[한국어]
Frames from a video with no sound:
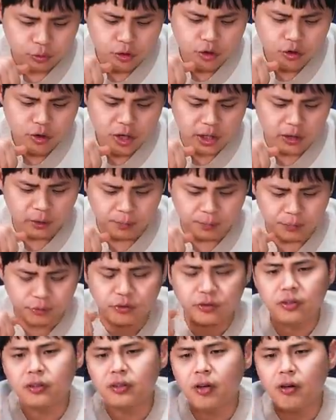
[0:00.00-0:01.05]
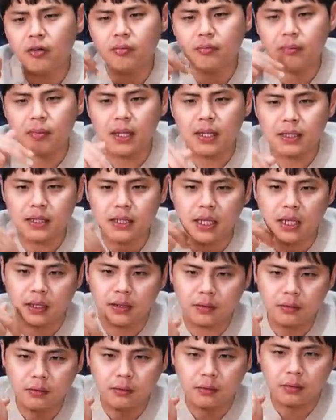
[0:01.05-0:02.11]
우유의 그런 부드러운 맛이
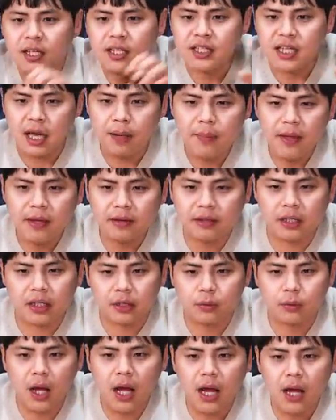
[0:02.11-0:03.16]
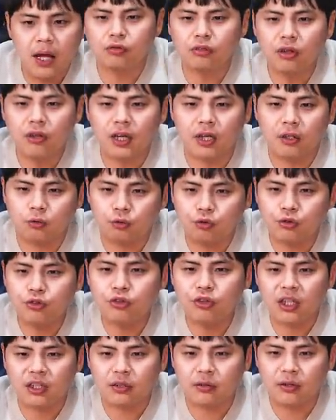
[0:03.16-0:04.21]
아니고 샤베트와 꾸덕한
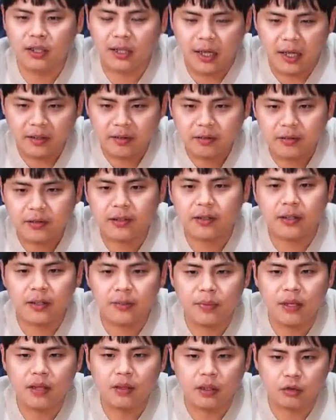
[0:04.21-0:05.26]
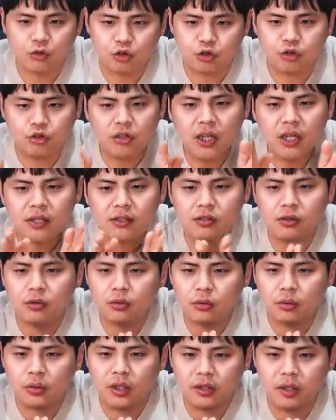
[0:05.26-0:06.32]
우유가 들어간 아이스크림의 한 중간
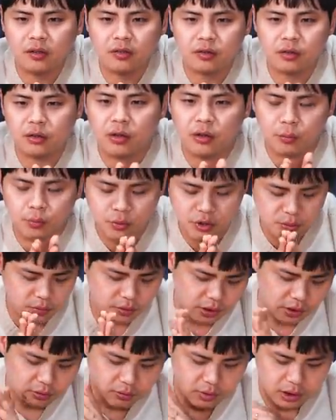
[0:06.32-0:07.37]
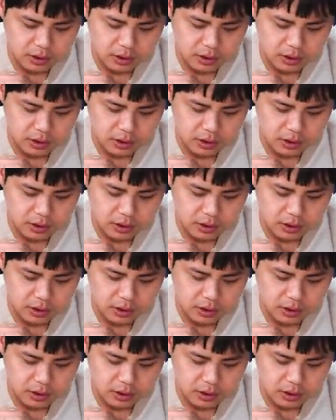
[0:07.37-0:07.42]
정도의 텍스처라고 보시면 될 것